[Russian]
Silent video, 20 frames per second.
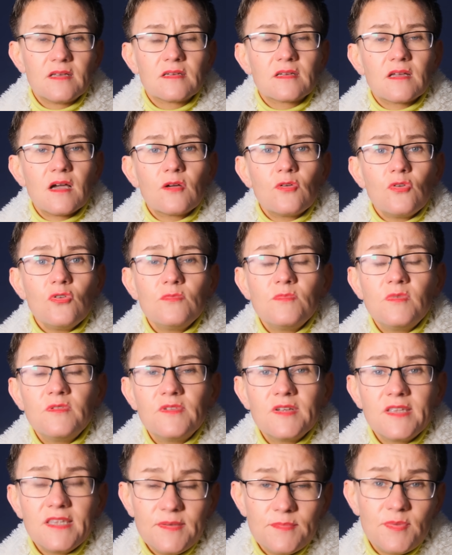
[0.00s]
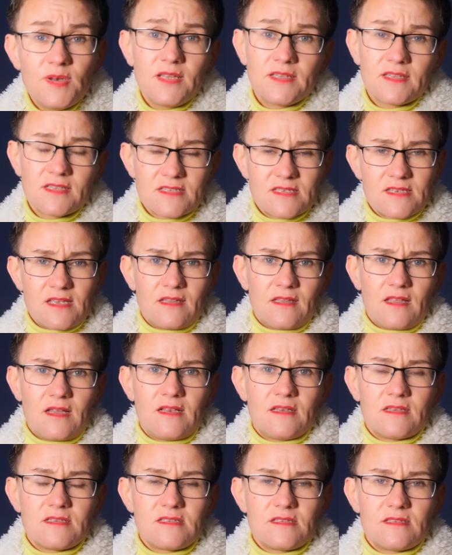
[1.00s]
какой бы вы ни были
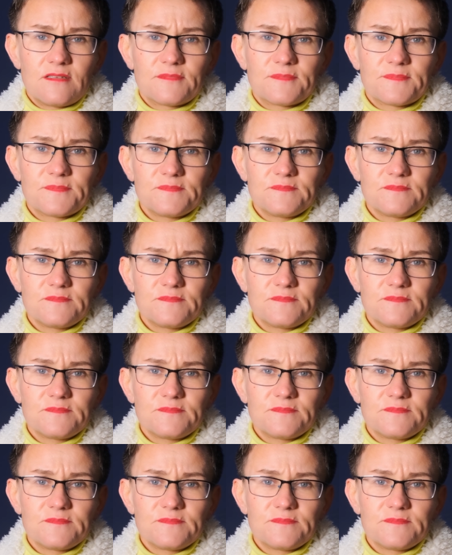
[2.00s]
национальности,